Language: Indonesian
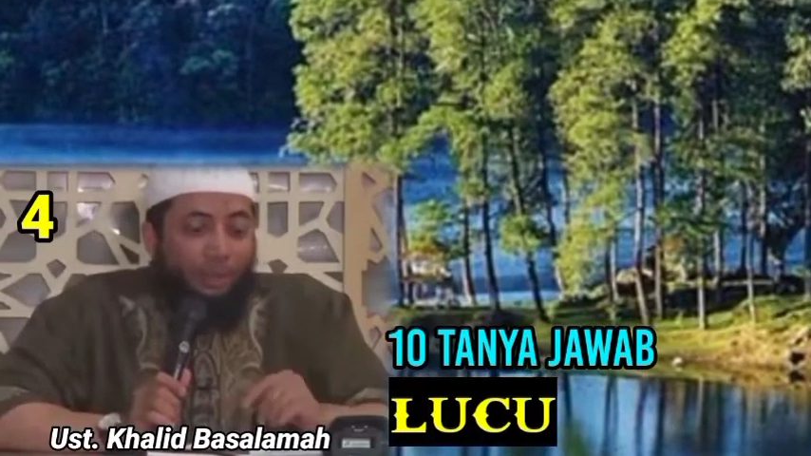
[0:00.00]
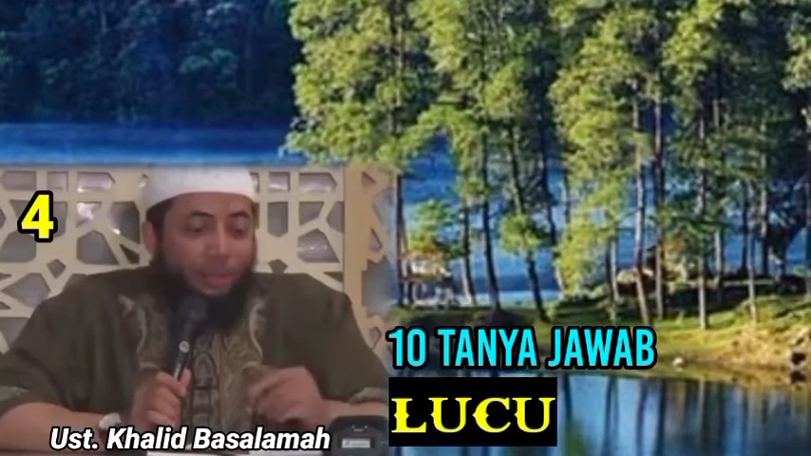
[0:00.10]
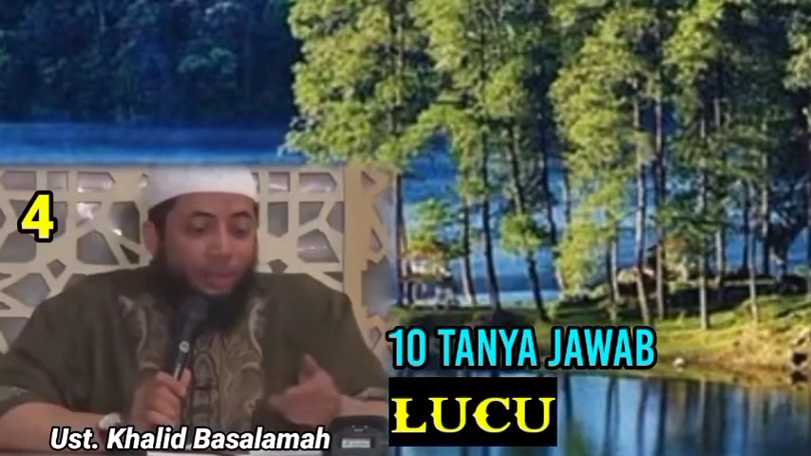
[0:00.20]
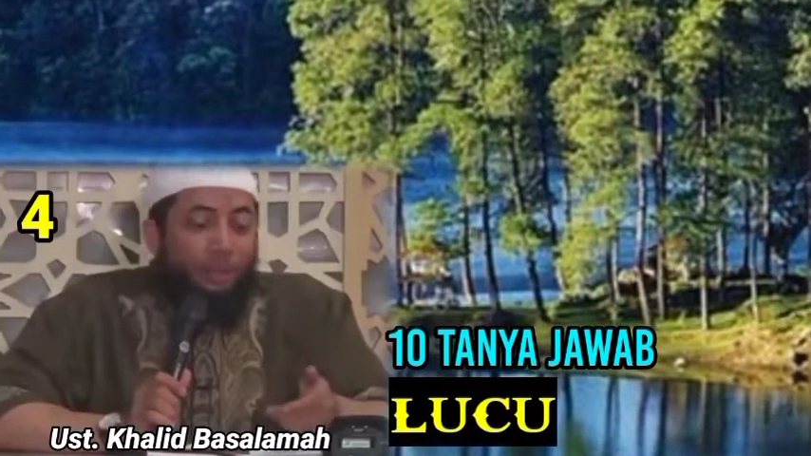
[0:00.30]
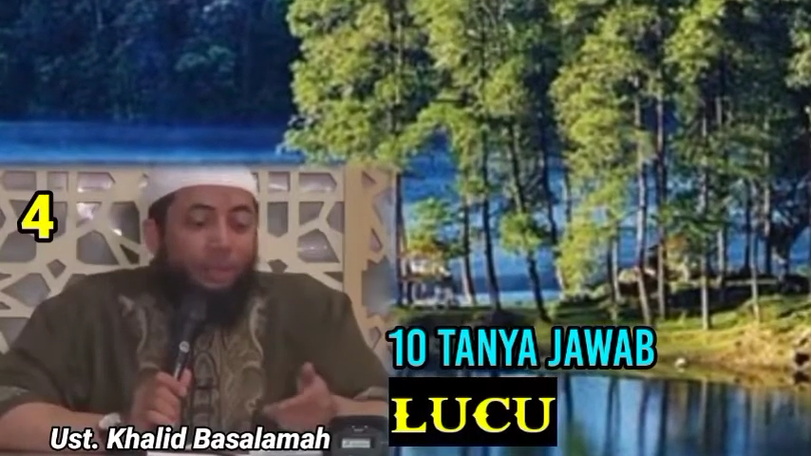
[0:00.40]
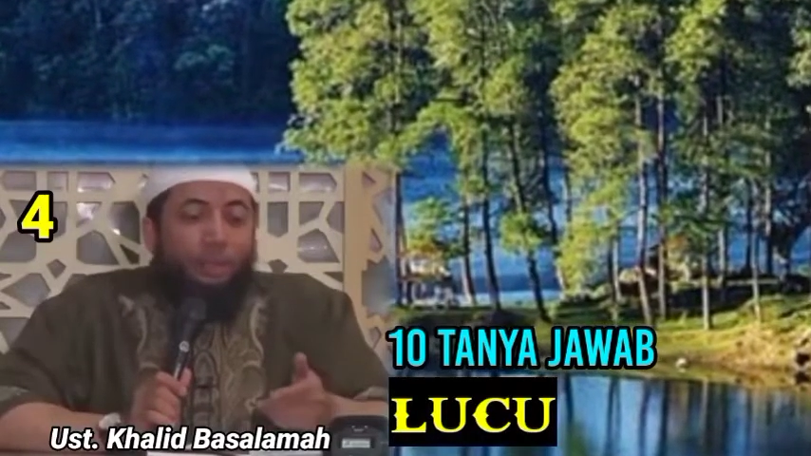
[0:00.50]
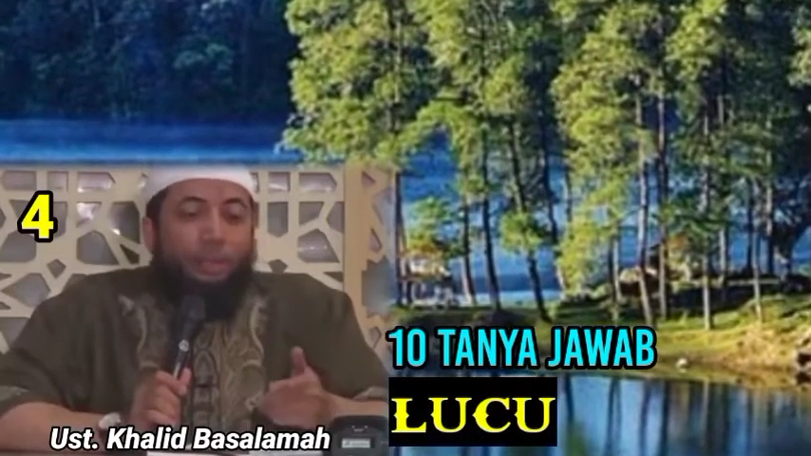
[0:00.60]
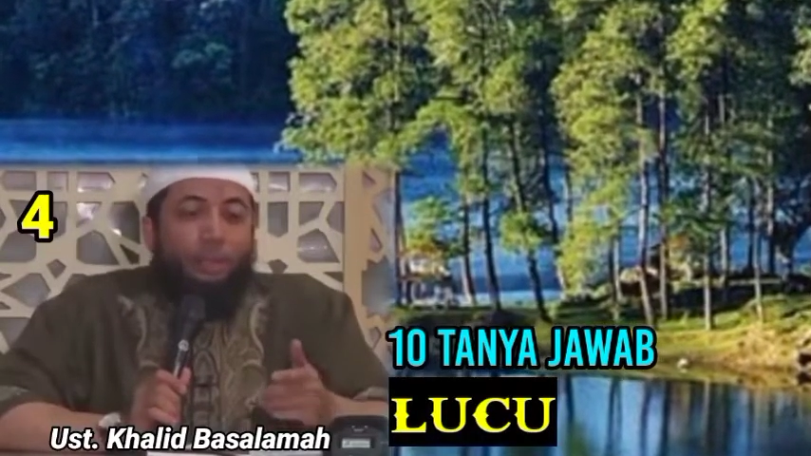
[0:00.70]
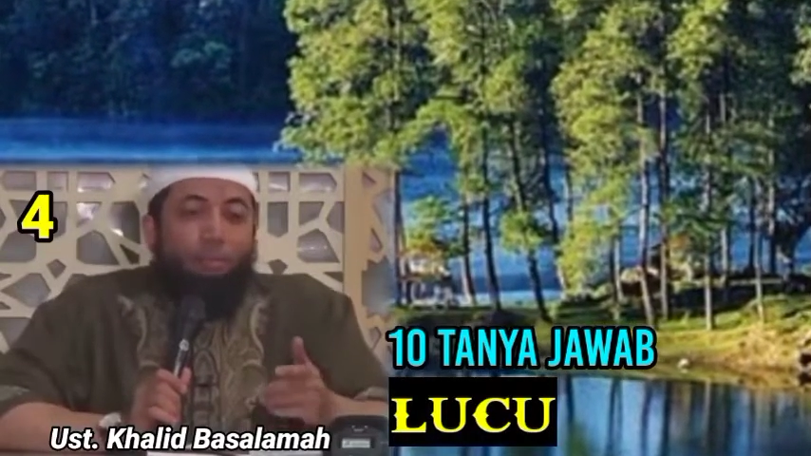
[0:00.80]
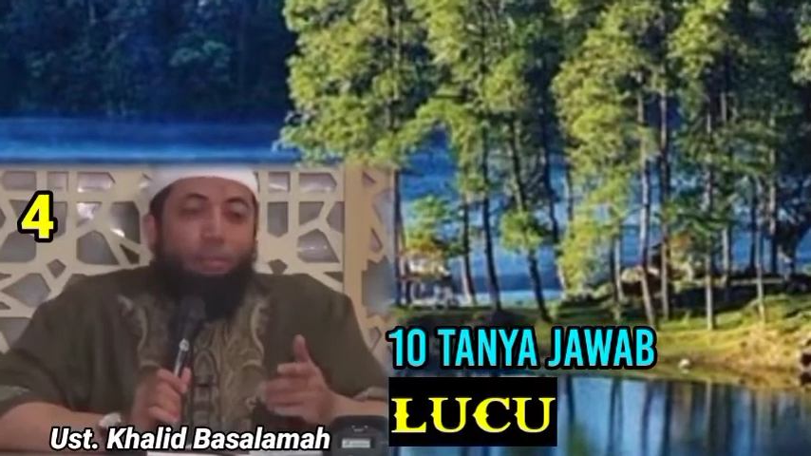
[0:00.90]
Artinya
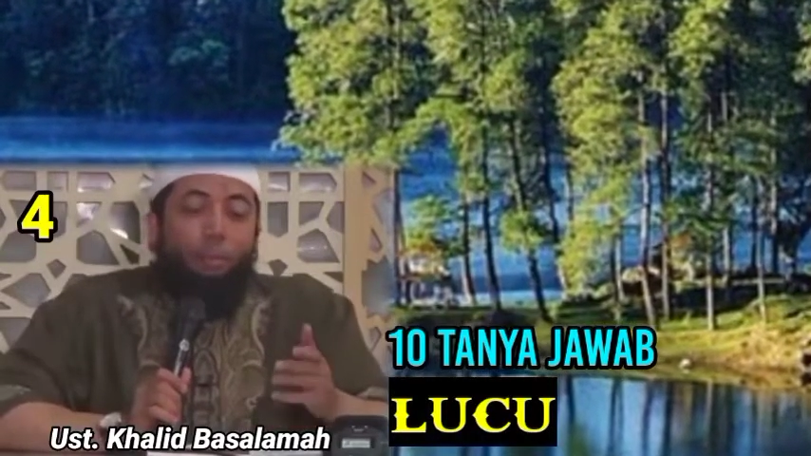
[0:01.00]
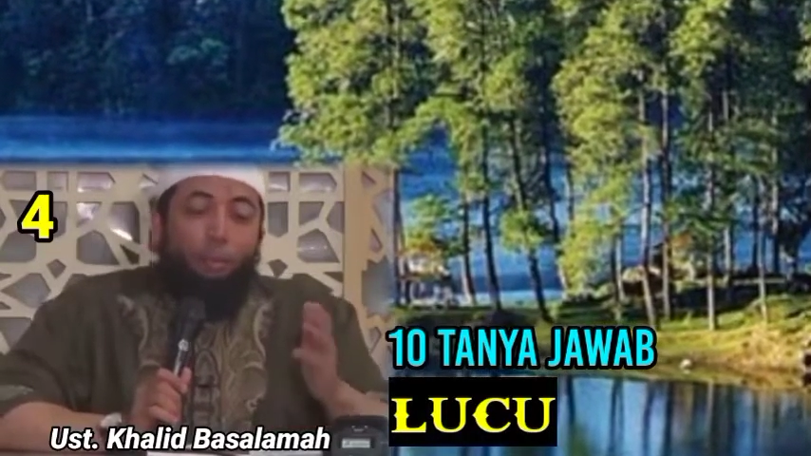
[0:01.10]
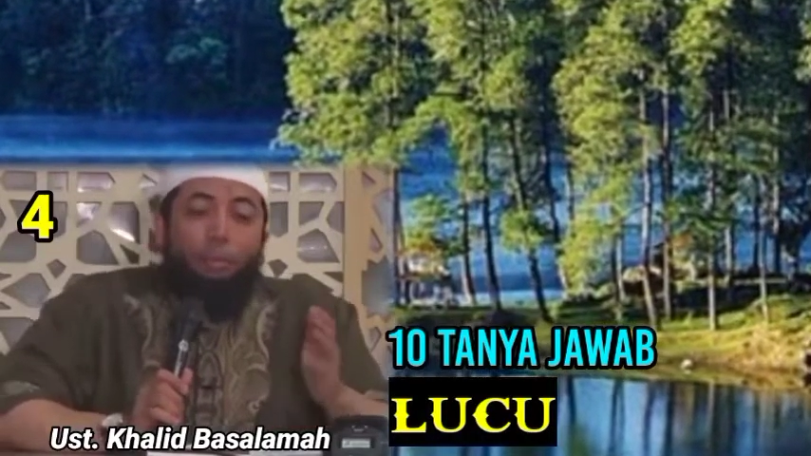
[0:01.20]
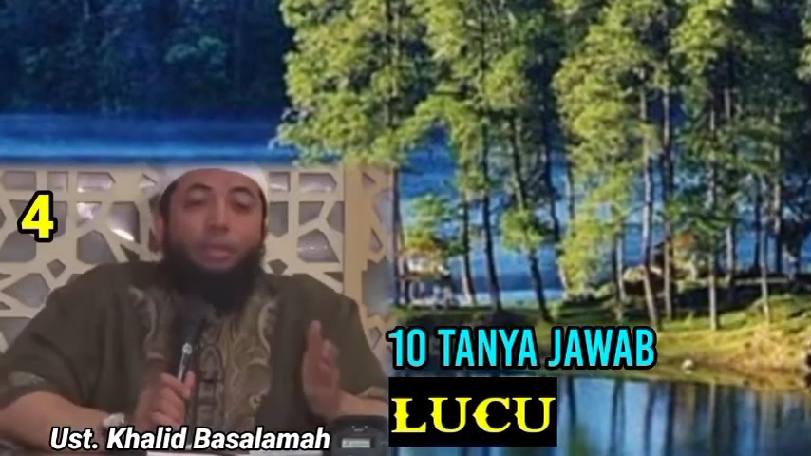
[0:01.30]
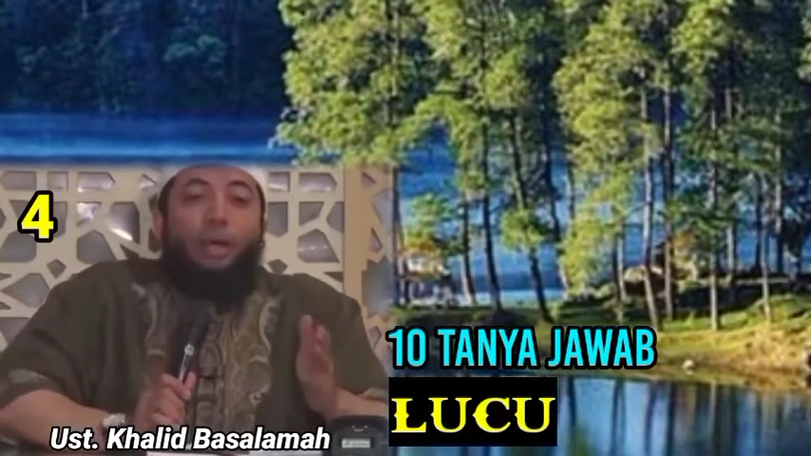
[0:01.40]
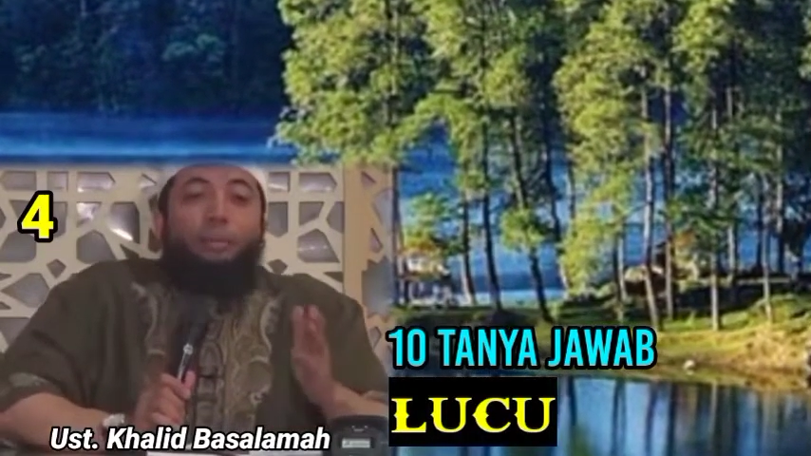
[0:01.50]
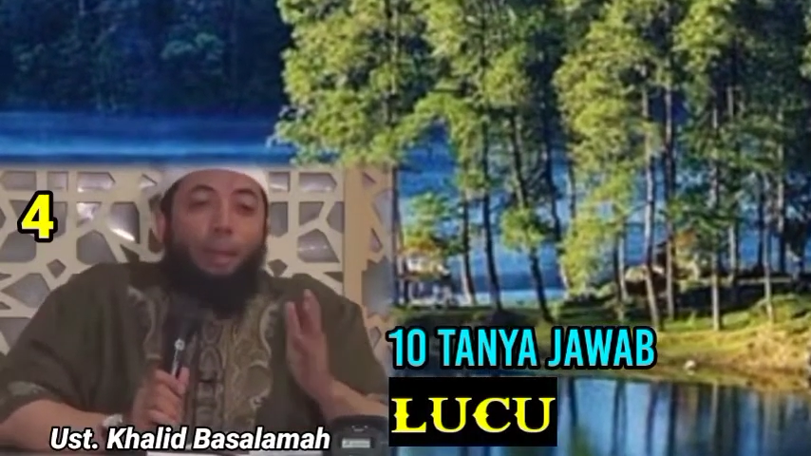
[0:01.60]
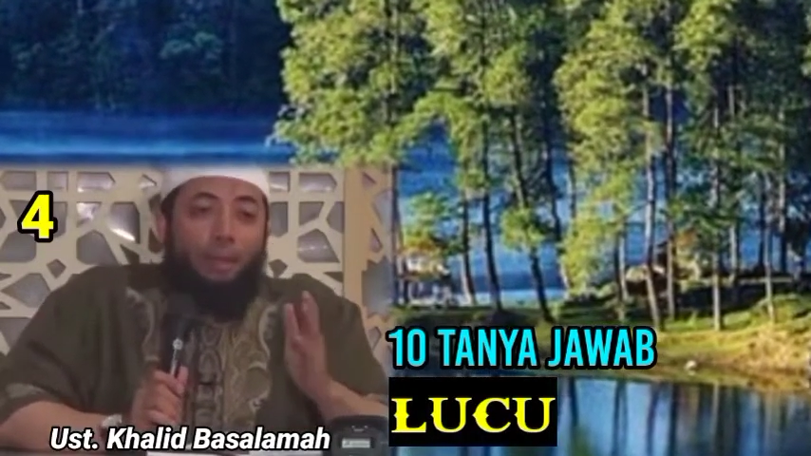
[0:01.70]
menurunkan